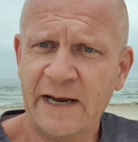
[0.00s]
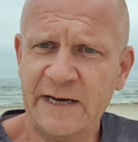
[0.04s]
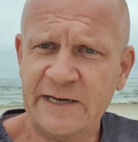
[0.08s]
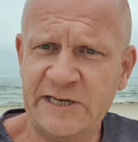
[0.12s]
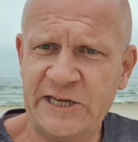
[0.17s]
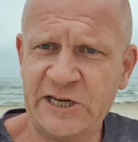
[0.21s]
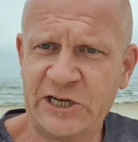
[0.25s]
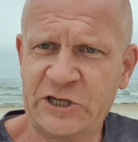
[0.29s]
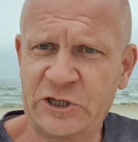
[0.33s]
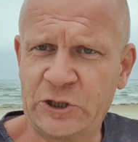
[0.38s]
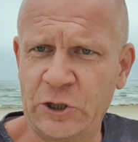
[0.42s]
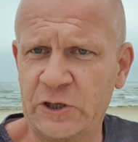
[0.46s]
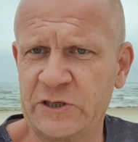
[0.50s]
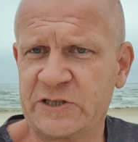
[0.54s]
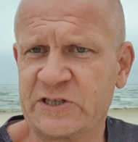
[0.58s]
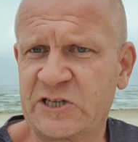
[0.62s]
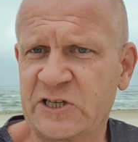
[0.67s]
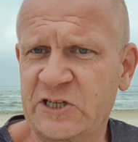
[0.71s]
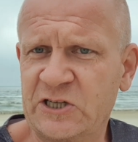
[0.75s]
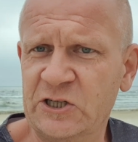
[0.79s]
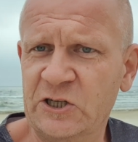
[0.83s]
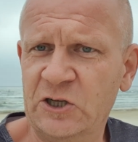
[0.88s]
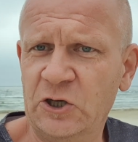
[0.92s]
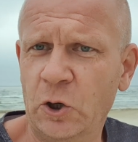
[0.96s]
Die
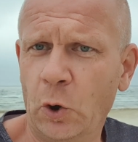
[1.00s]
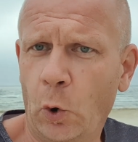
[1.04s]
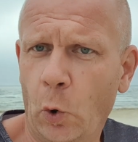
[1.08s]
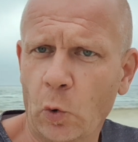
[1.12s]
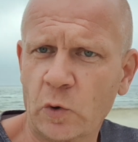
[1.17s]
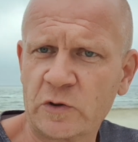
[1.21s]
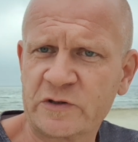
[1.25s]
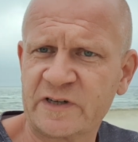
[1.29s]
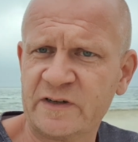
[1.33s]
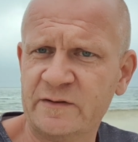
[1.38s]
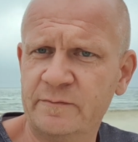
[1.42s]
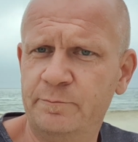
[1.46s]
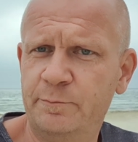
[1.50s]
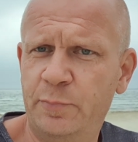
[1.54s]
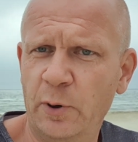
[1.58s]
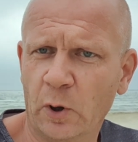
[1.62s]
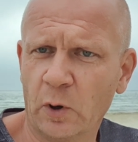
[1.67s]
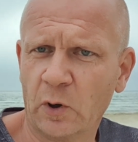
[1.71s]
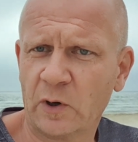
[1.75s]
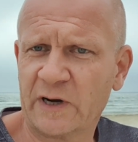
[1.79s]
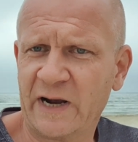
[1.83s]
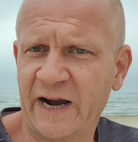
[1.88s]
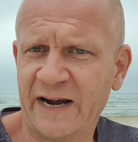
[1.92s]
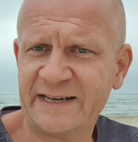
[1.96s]
kostenlosen
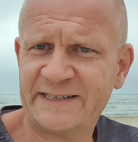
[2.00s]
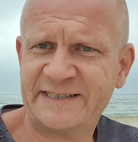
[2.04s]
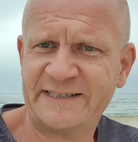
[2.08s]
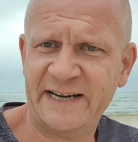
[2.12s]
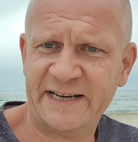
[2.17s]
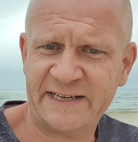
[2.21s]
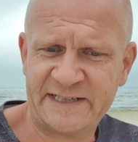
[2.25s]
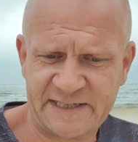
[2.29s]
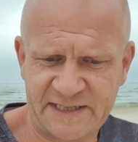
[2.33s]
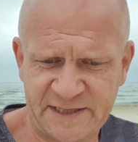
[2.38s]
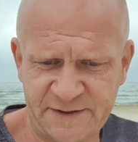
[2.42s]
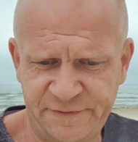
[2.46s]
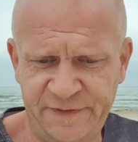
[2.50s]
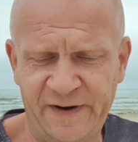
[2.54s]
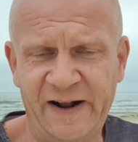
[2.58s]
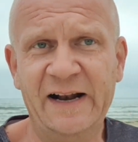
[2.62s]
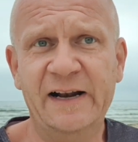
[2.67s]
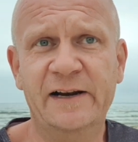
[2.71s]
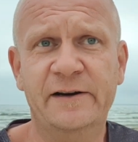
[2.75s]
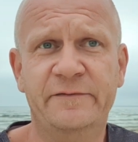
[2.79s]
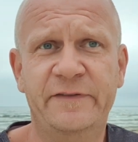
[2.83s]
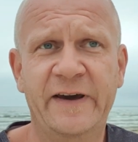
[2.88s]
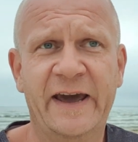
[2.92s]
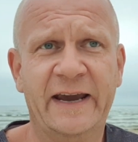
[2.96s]
Bürgertests
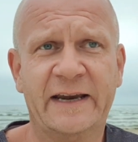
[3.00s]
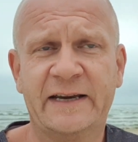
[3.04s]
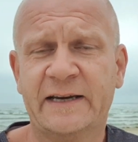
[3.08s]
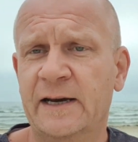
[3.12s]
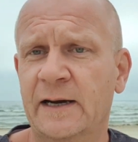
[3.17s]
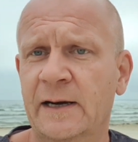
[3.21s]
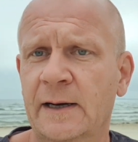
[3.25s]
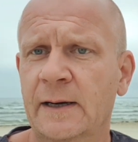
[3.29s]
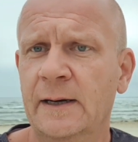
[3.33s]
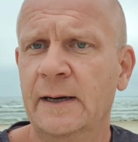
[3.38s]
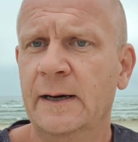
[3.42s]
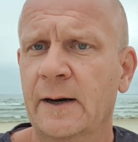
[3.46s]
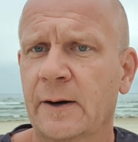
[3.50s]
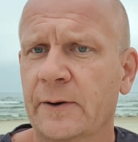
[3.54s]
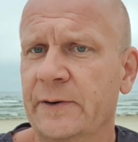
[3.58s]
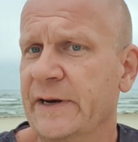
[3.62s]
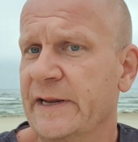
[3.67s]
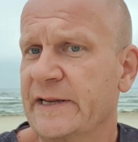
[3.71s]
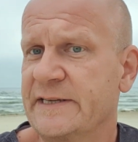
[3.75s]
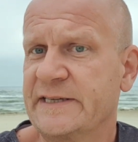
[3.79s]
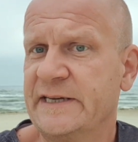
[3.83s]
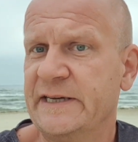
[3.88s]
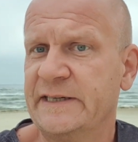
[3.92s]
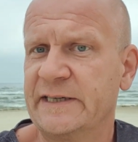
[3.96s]
fallen weg und
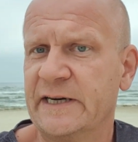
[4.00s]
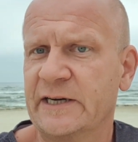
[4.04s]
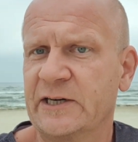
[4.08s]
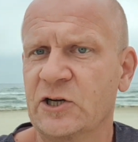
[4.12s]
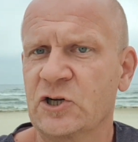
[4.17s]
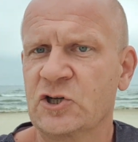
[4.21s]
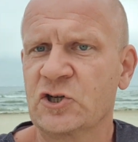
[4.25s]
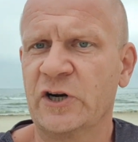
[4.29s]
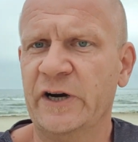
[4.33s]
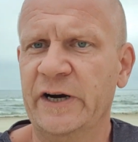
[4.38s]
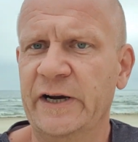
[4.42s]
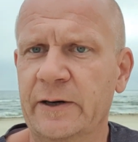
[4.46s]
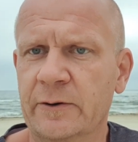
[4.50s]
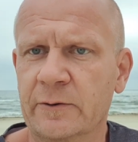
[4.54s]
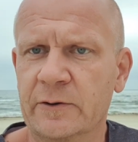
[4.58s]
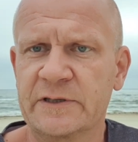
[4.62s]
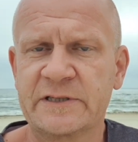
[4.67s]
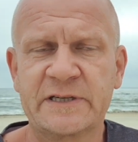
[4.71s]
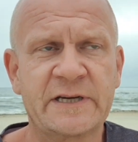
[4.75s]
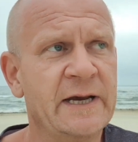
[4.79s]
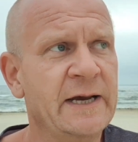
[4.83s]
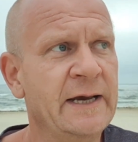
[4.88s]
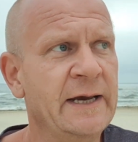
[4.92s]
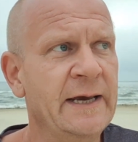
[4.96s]
jetzt geht das Geschrei
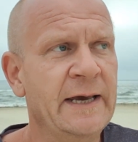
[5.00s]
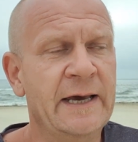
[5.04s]
los.